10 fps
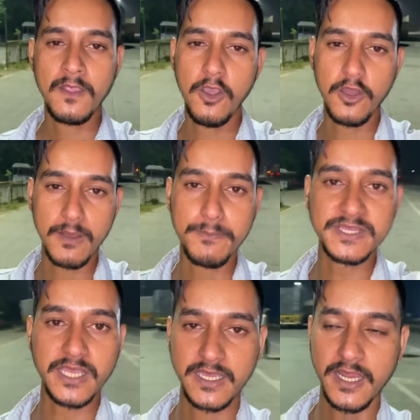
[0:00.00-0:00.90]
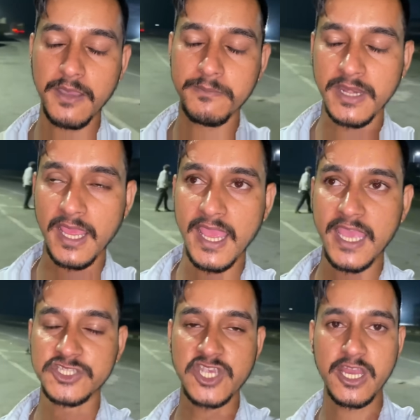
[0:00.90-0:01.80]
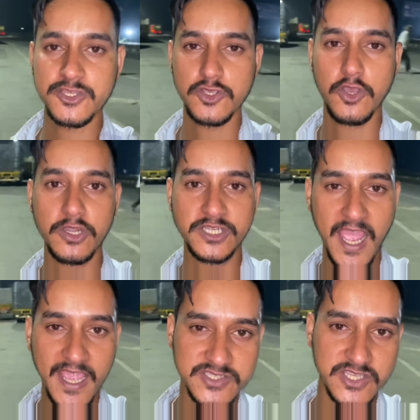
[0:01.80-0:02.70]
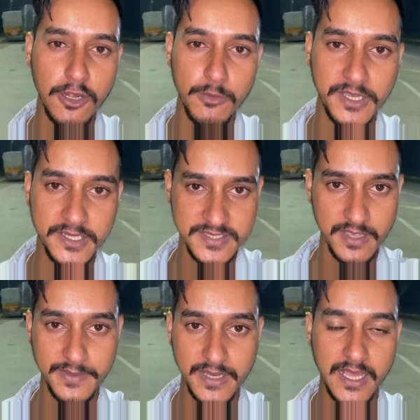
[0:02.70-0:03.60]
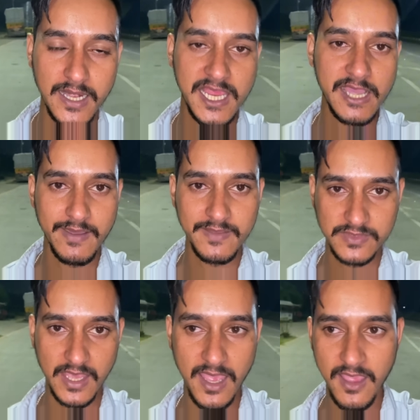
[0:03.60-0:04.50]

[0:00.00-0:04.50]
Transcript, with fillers: और अभी तक ना हमने चार किलोमीटर सफ़र कर लिया हुआ है